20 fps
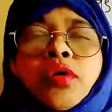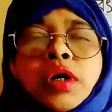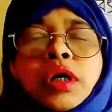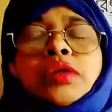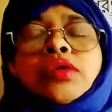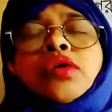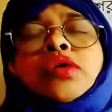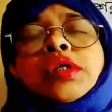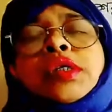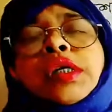
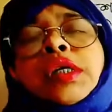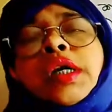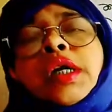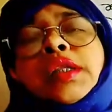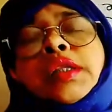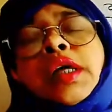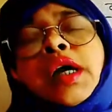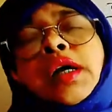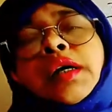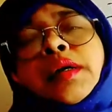অনাথ ছেলে
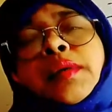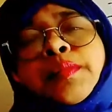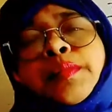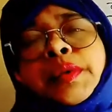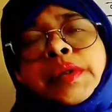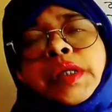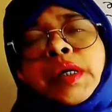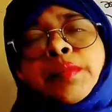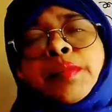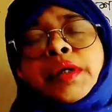তার
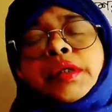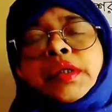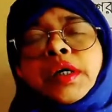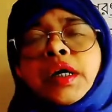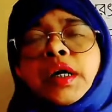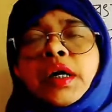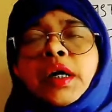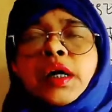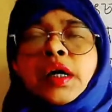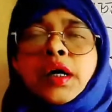
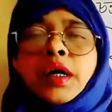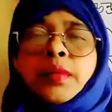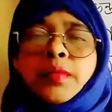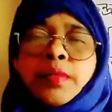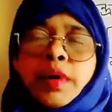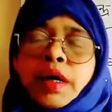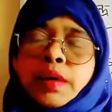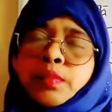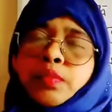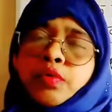পিতামাতা
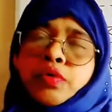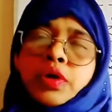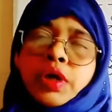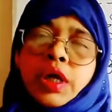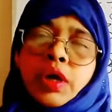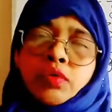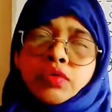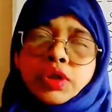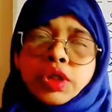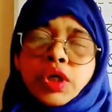ভাই বোন
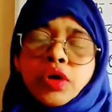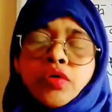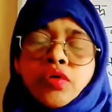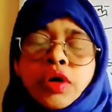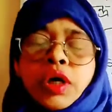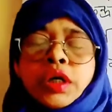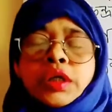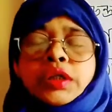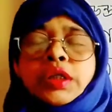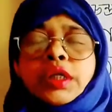কেউ ছিল
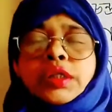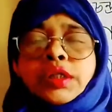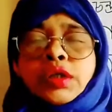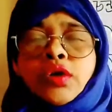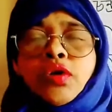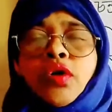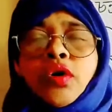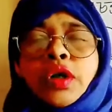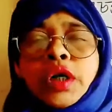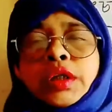না সে
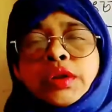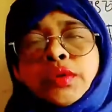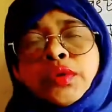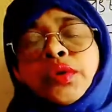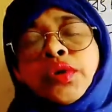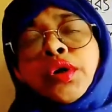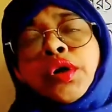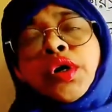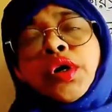ছিল অনাথ